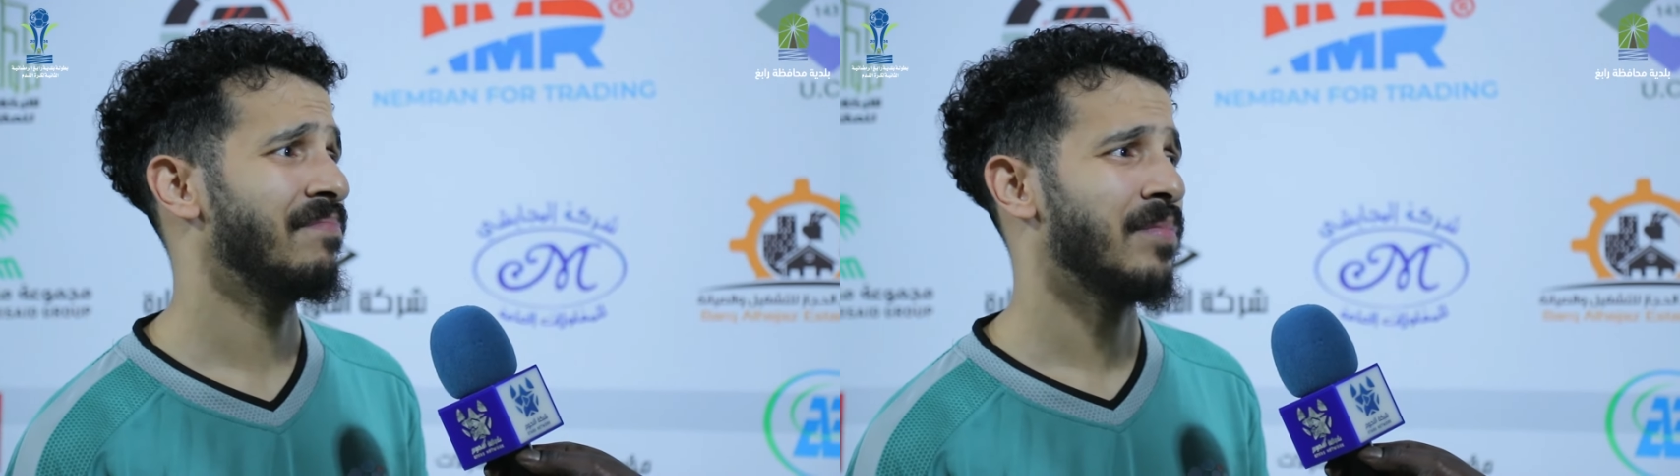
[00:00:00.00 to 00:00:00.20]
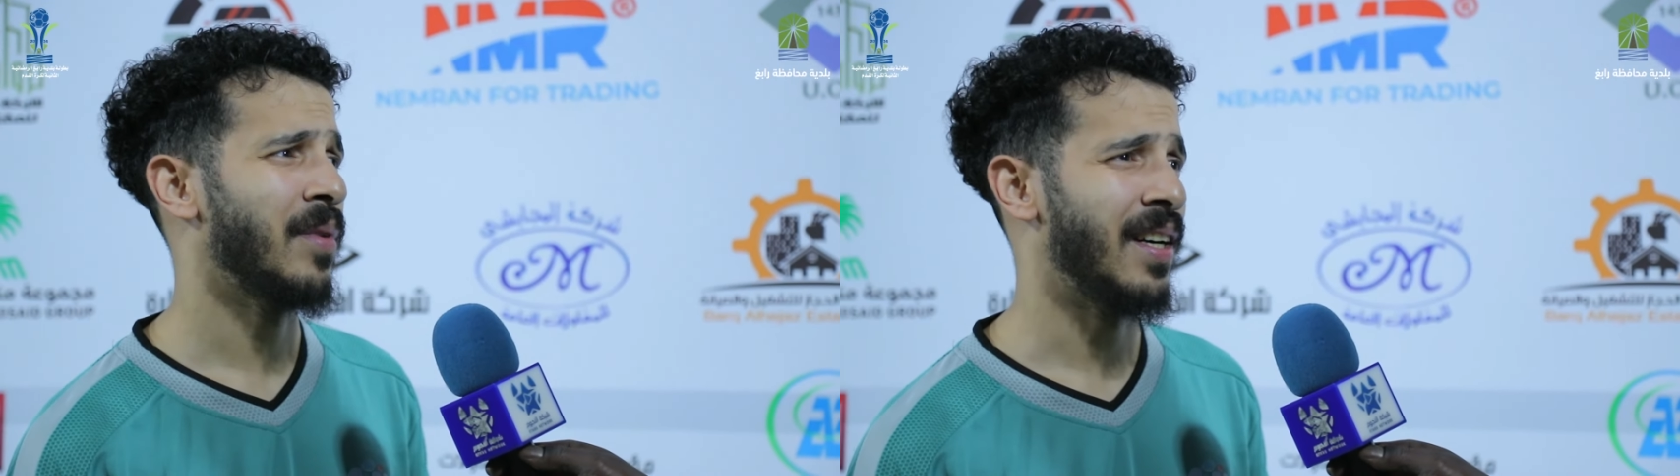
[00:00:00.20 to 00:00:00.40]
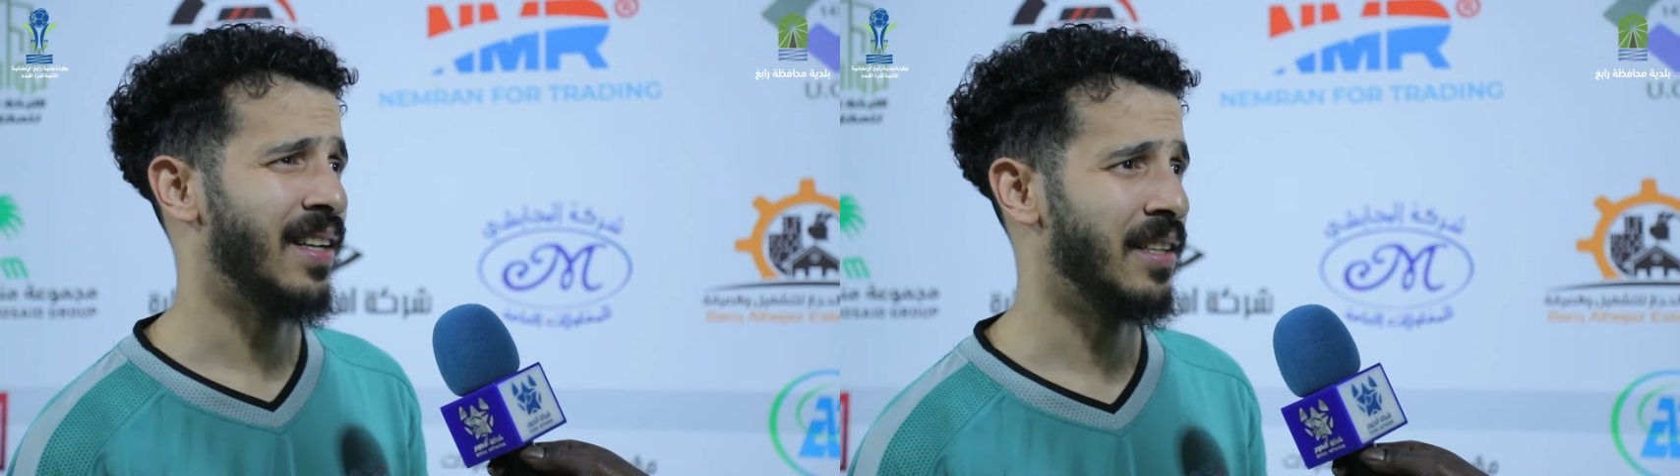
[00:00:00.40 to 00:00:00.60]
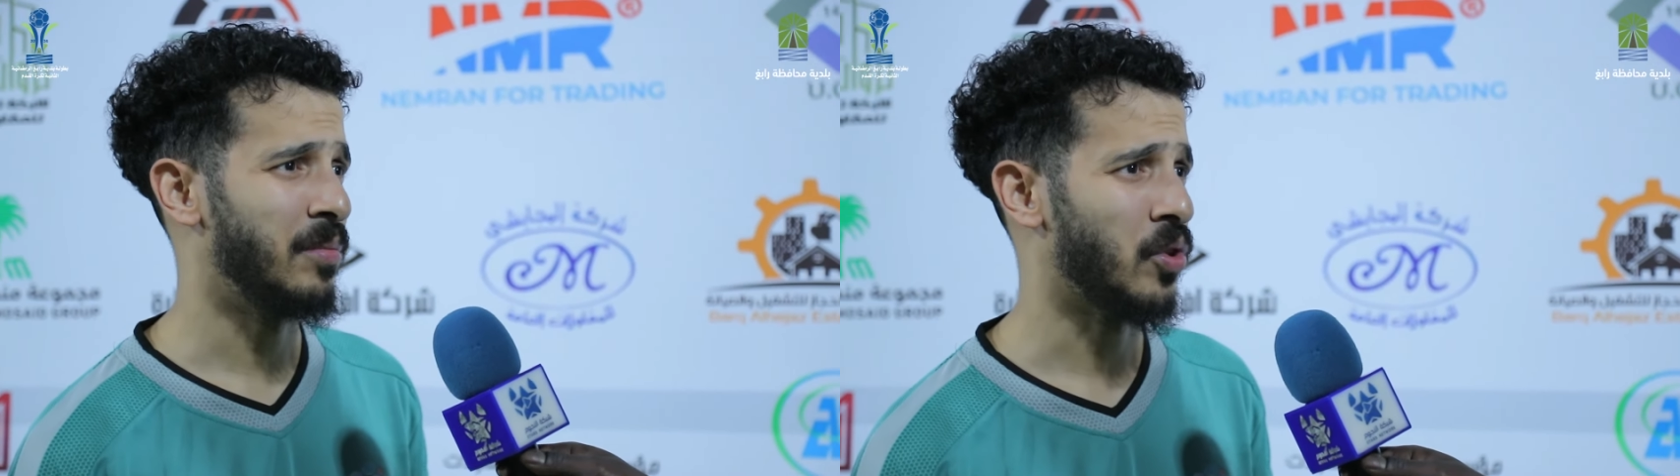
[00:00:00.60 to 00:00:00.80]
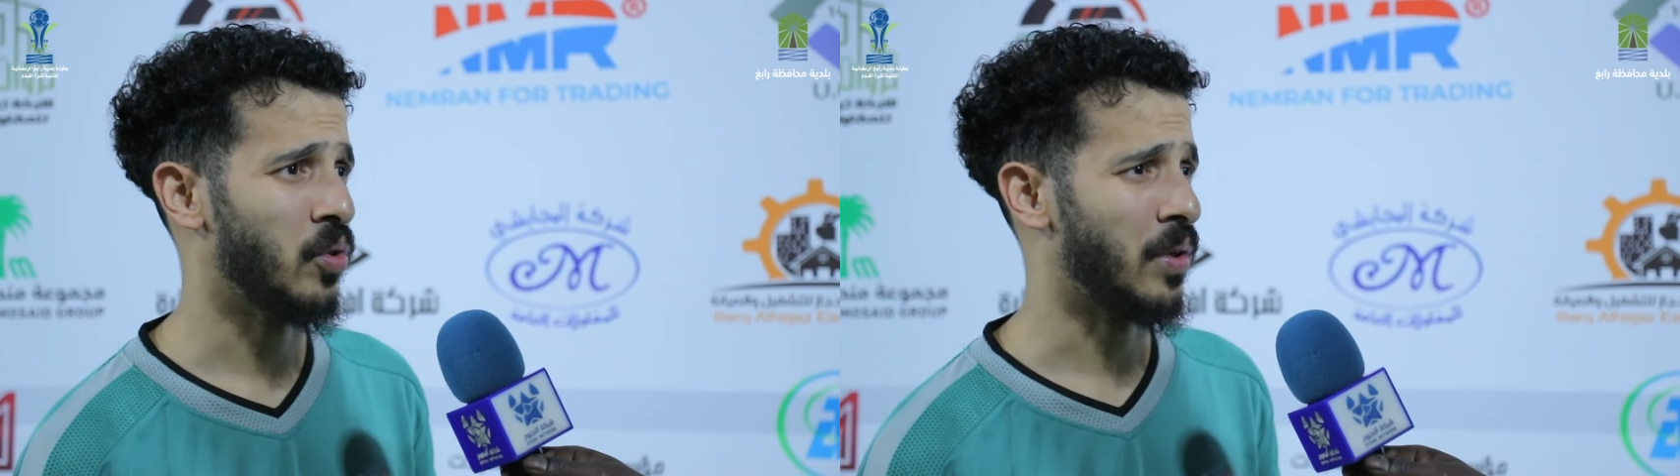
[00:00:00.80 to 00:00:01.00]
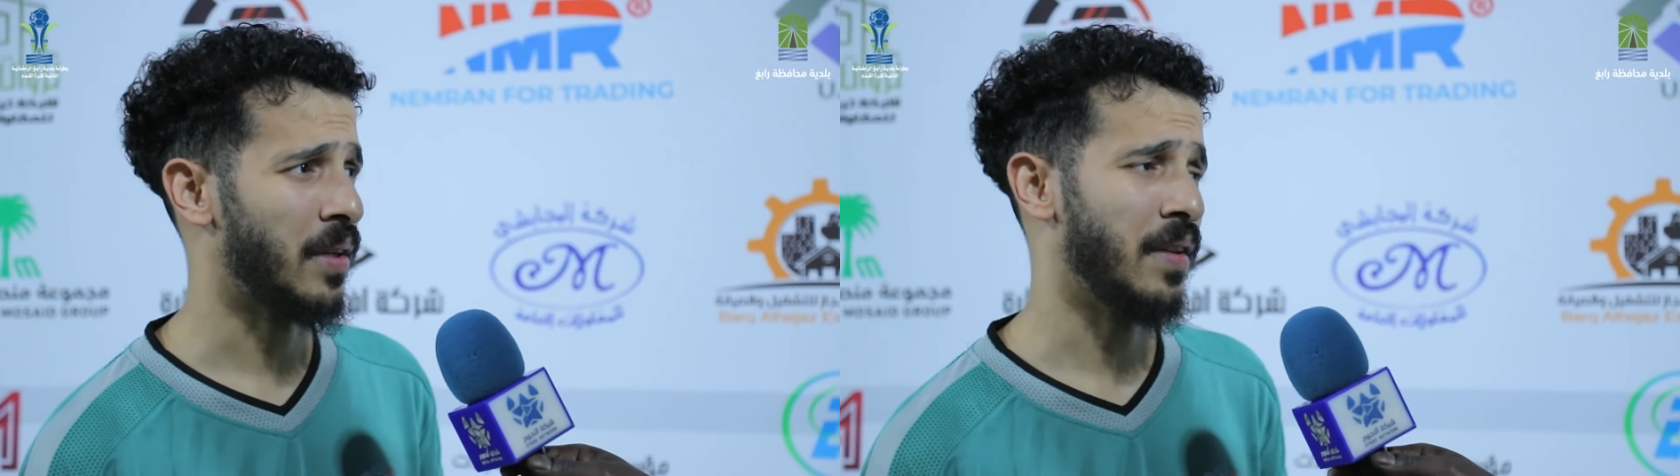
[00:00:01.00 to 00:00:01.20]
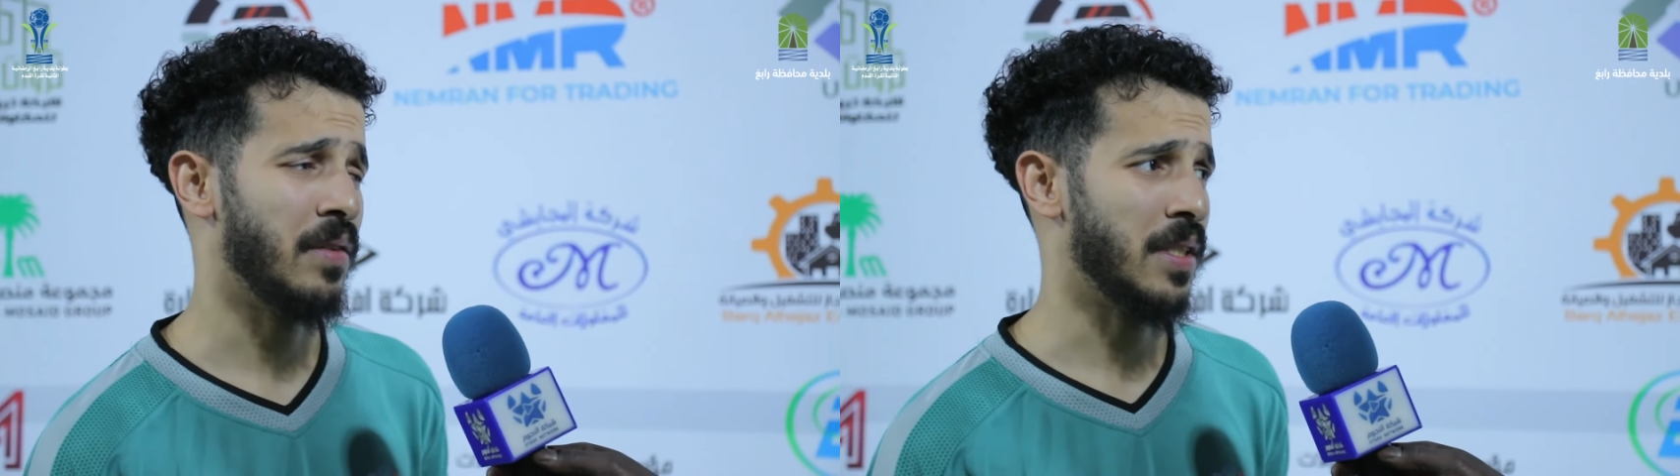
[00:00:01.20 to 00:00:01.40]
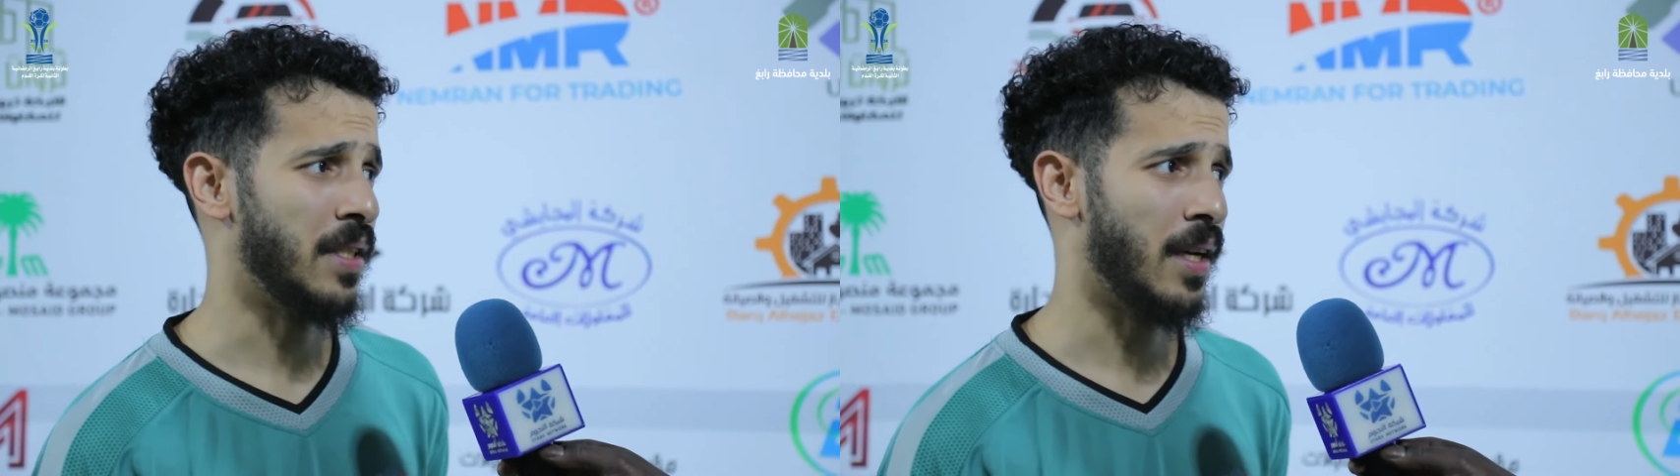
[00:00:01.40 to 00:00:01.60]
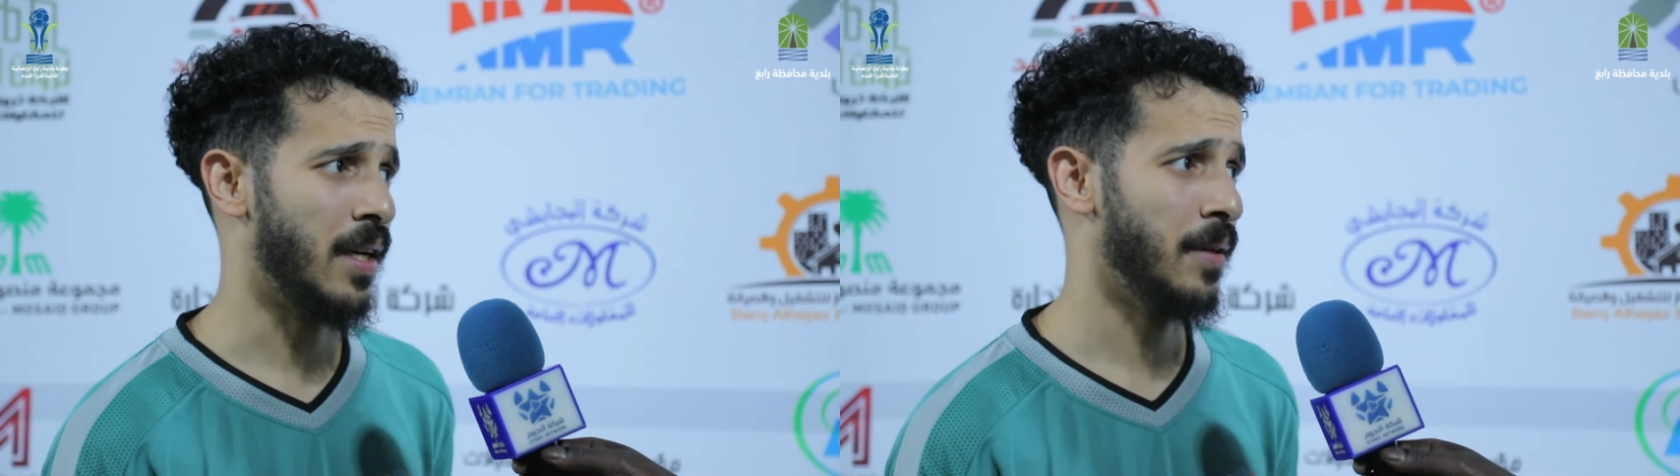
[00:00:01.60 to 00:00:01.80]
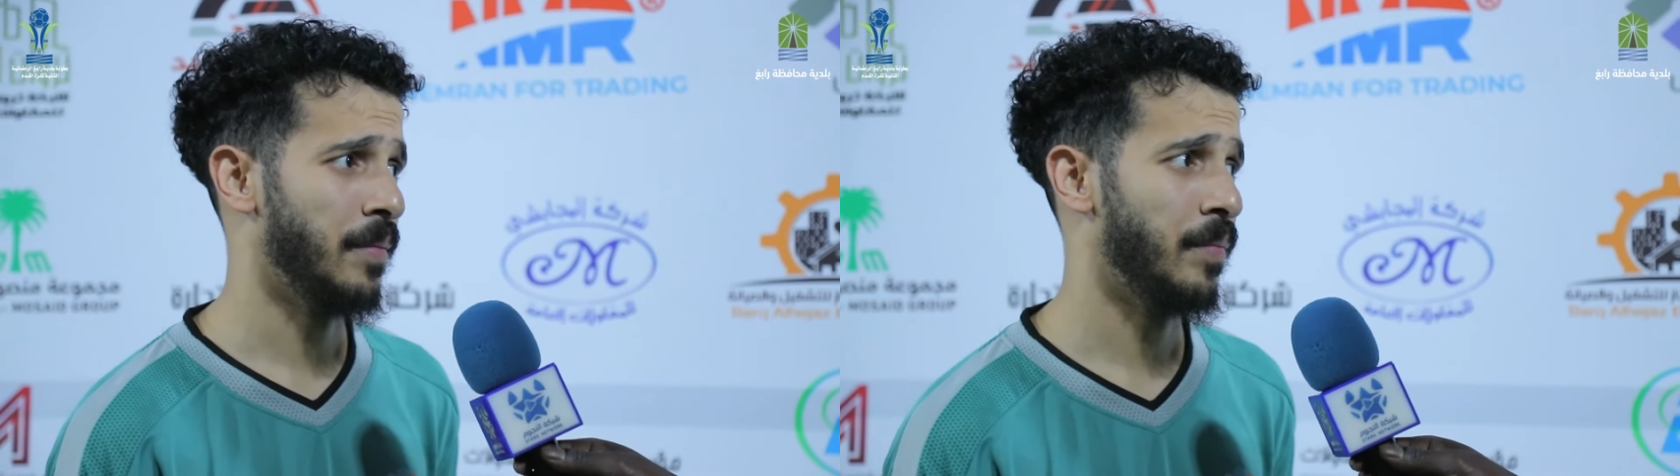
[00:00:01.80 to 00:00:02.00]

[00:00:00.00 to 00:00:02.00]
ما لعبنا كورة نظيفة الصراحة